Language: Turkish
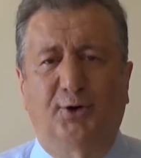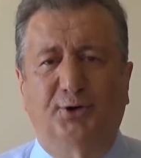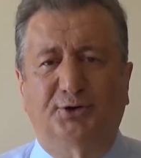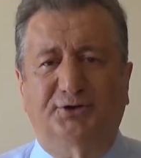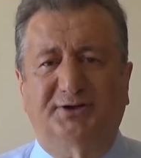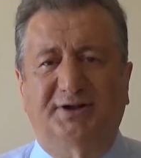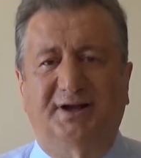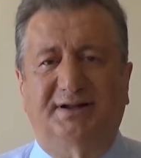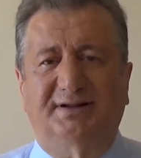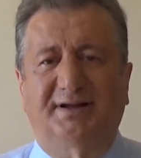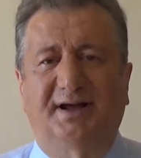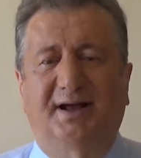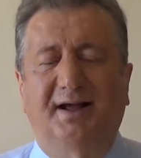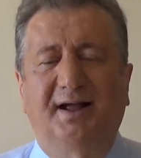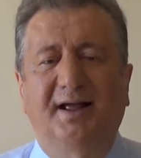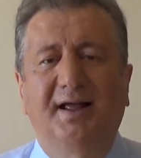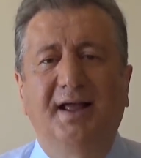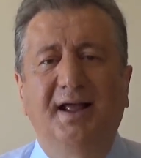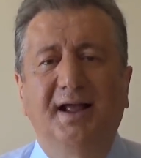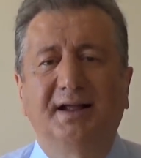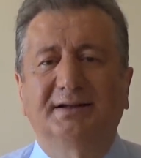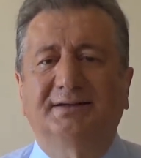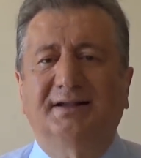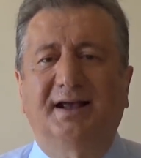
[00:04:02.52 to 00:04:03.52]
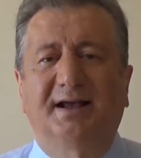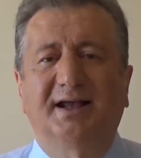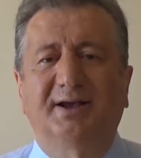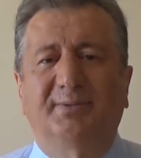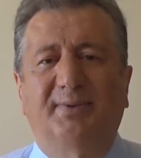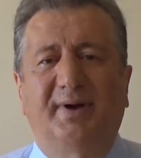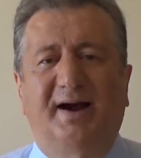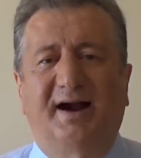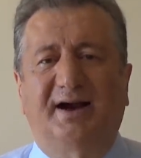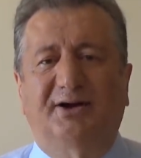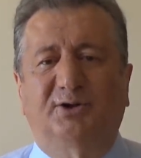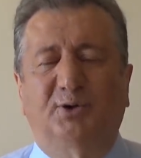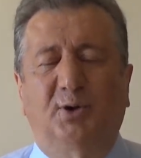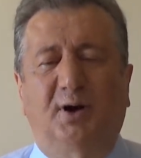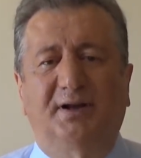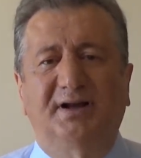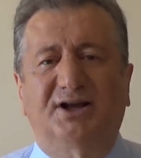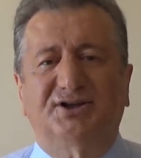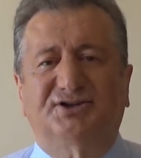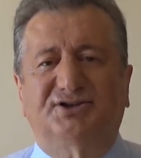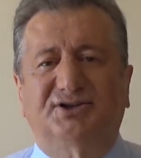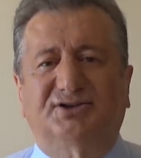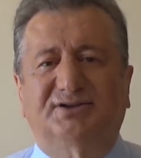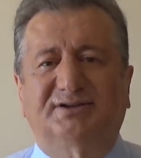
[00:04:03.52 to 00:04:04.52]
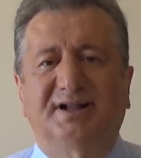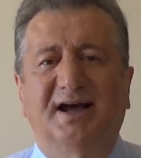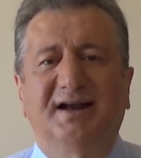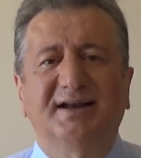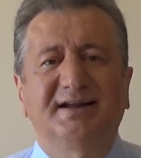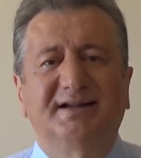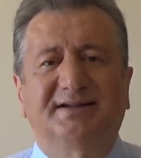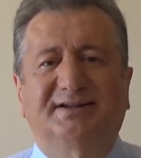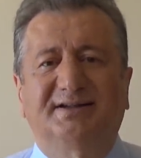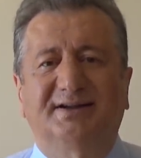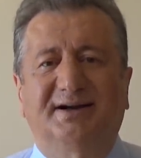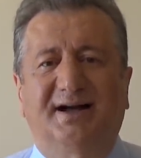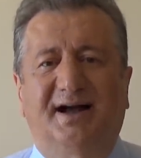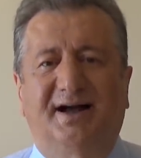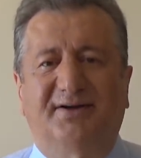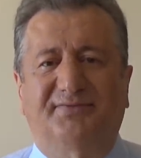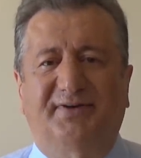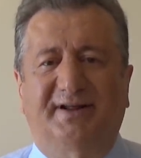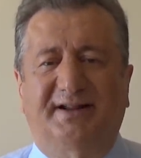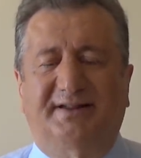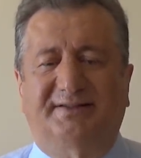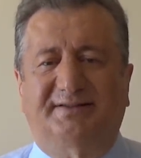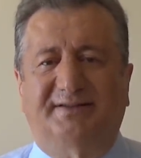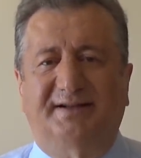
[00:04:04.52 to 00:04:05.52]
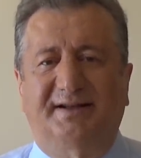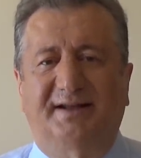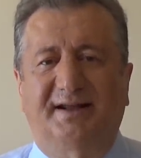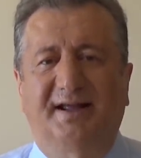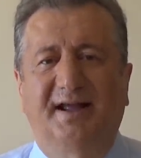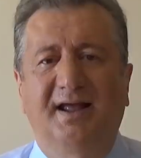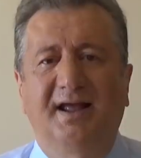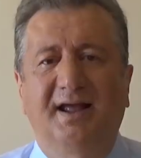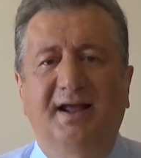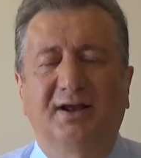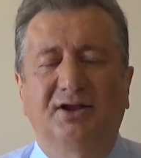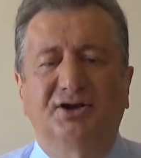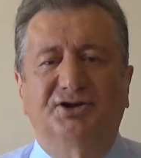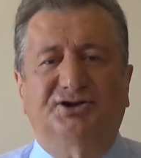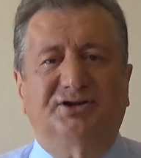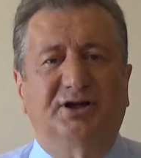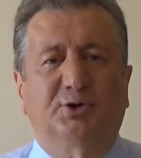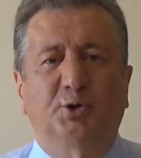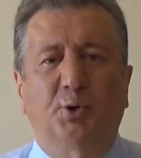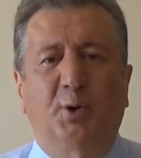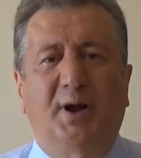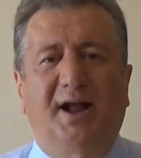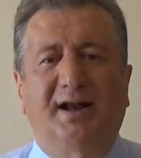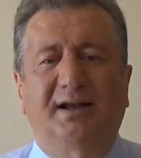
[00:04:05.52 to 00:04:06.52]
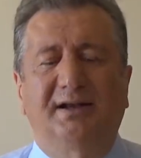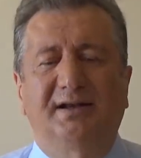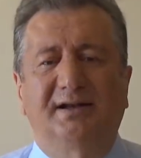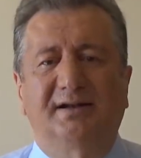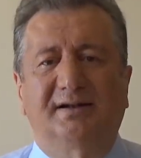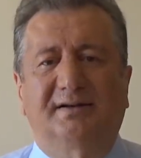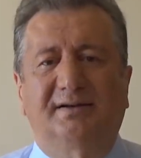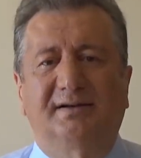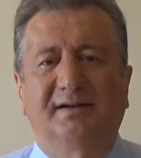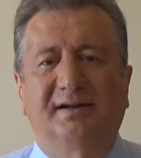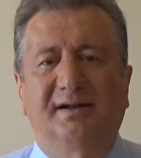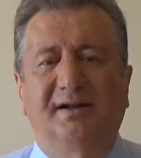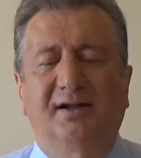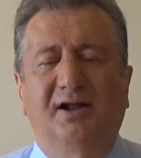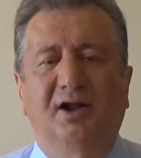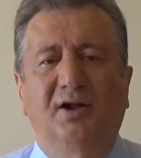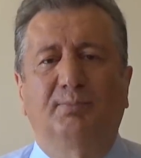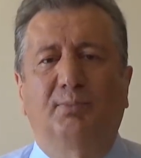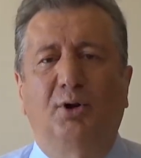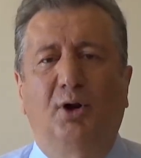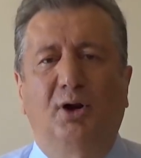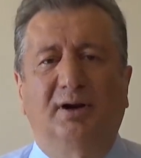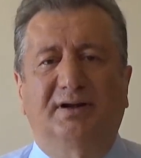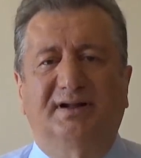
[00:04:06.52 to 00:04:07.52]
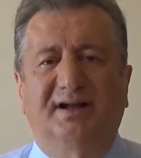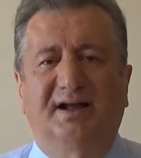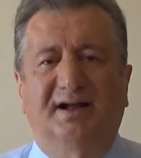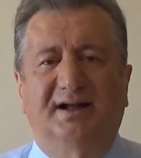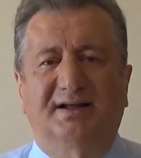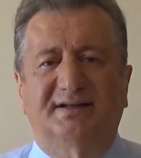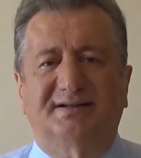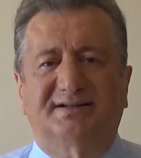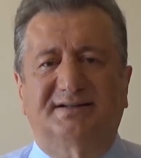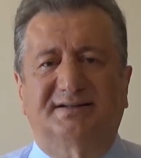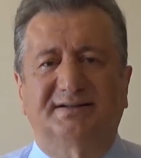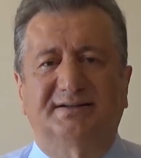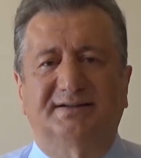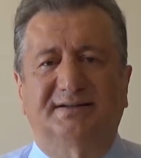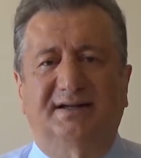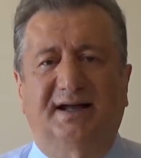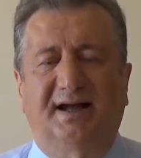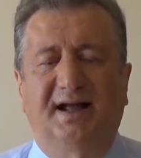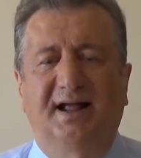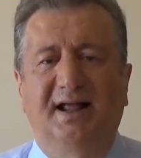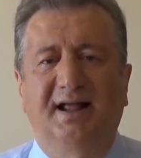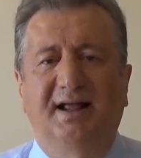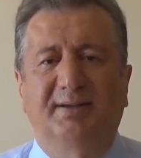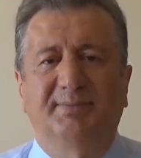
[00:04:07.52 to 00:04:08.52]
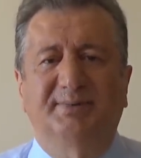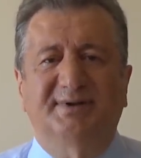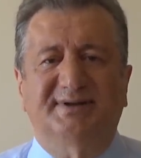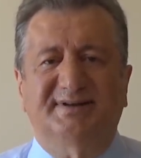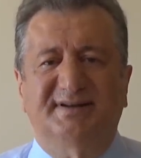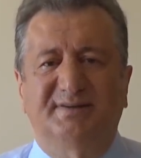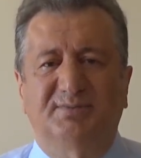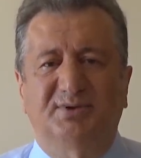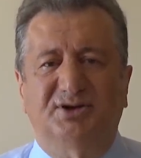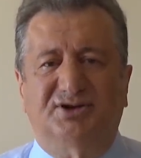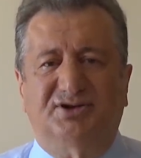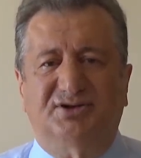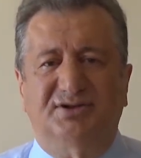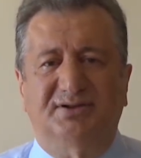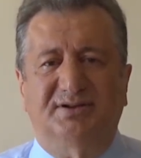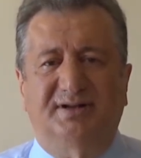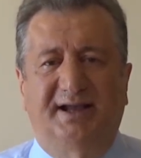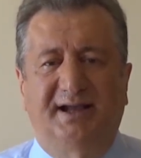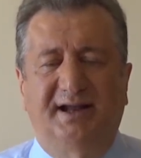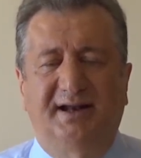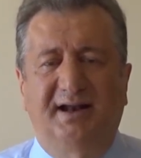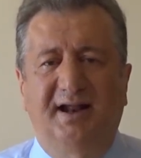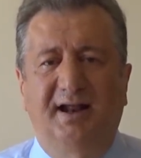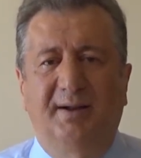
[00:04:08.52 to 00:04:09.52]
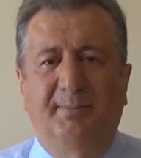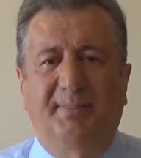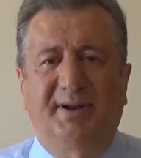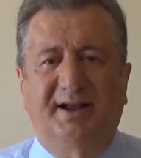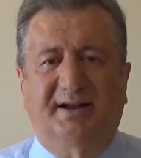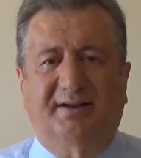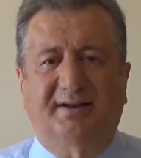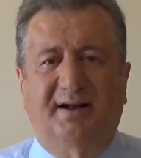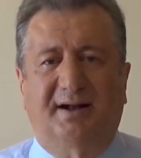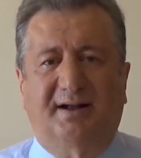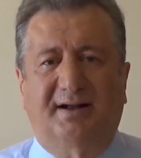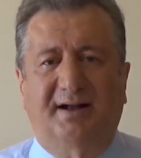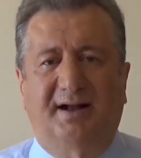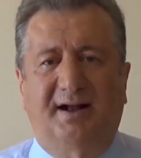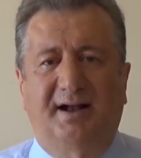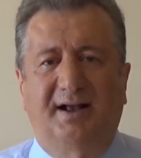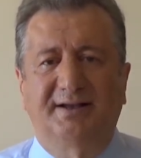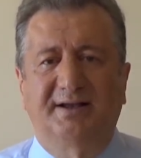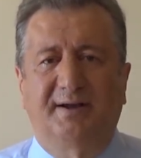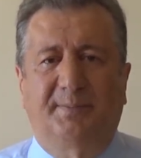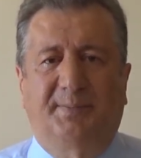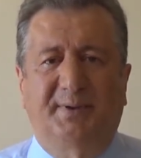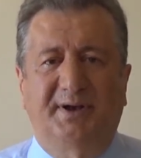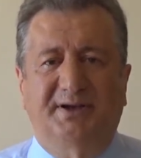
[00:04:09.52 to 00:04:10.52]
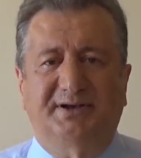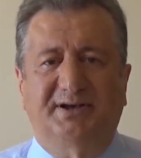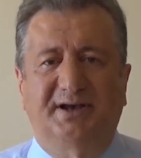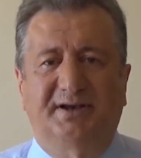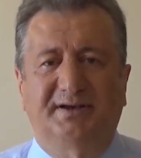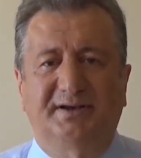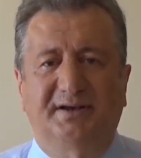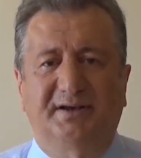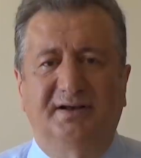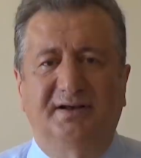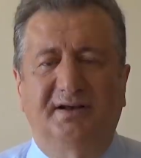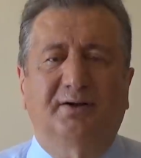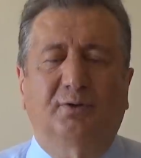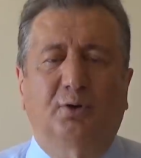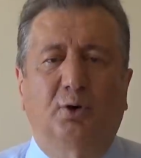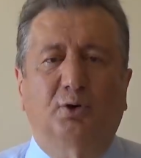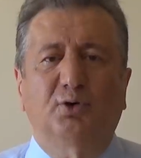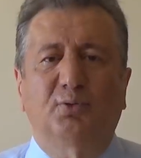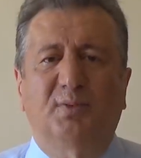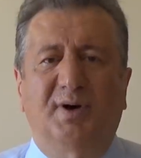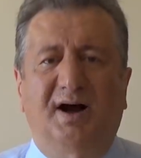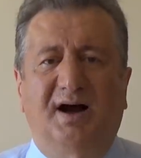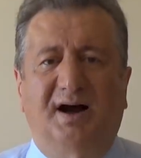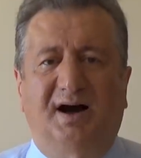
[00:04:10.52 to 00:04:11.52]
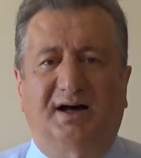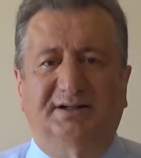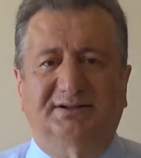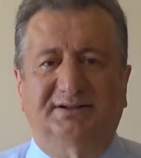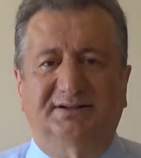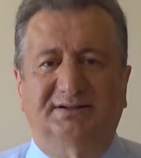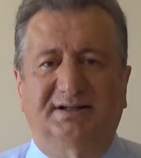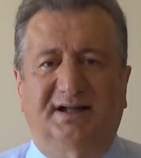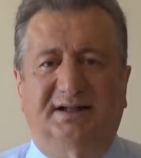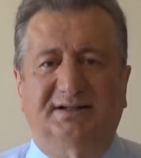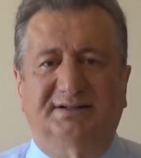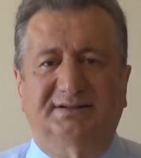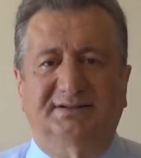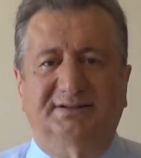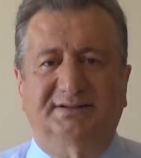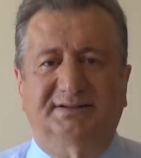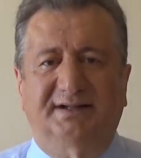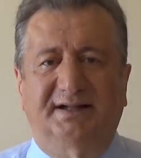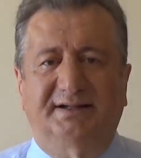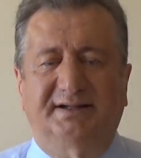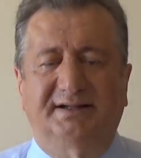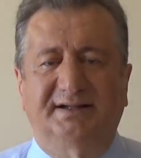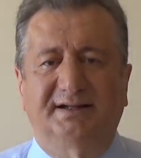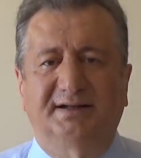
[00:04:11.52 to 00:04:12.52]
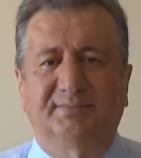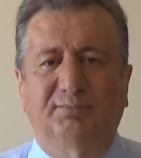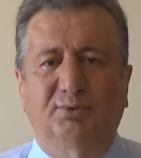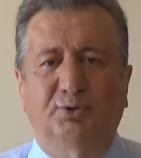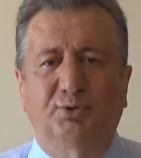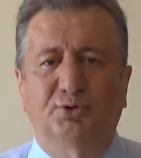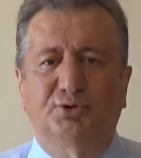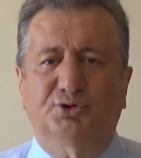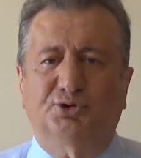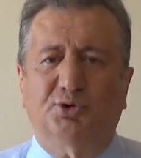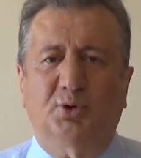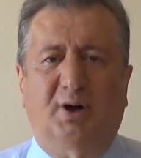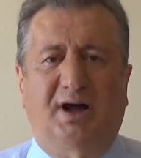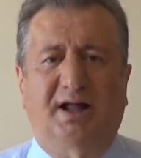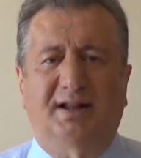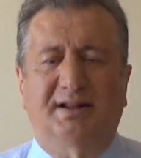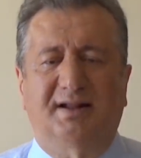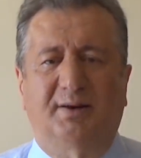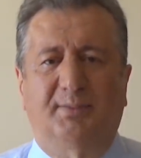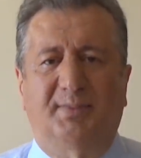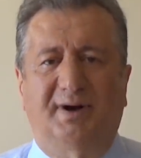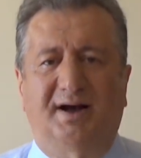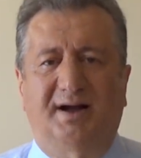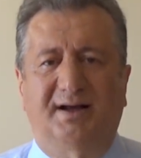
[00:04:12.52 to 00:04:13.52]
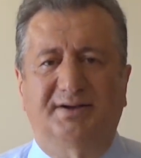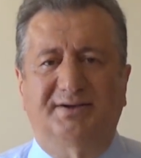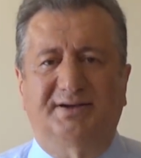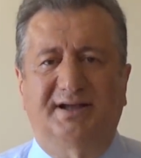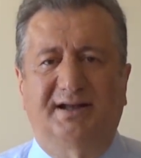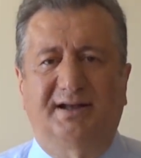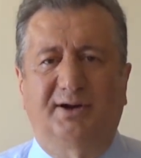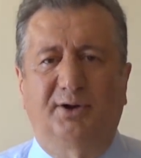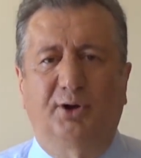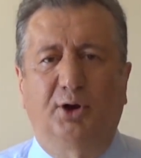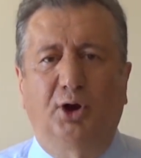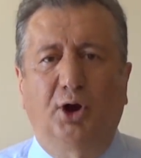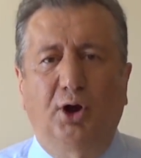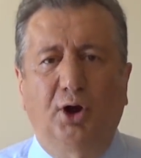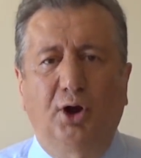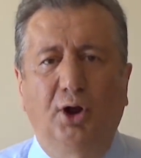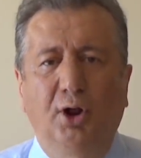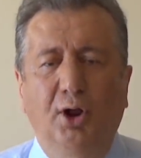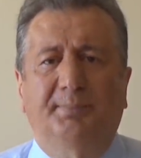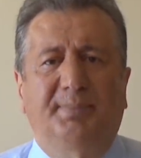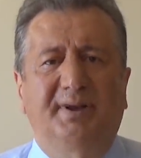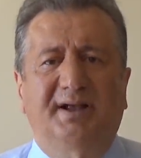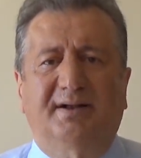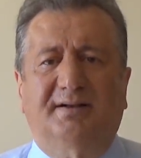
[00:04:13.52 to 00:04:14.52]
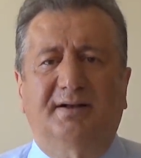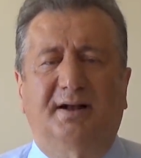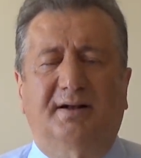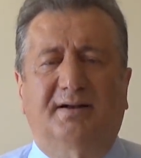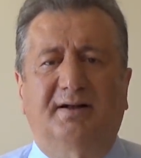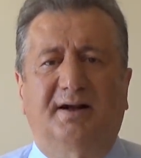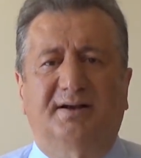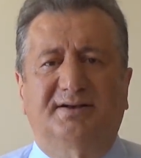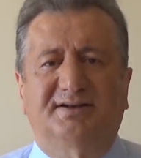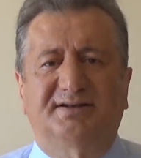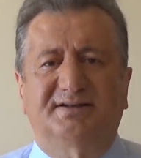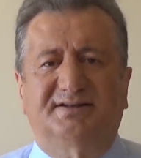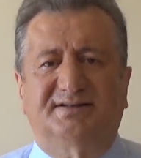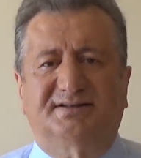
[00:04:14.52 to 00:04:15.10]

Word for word: ortada. Tayyip Erdoğan açıktan itiraf etti. İşte güvenlikli bölge aslında bizim için değil PKK, YPG'yi koruma adınadır dedi. Bu şu anlama geliyor. PKK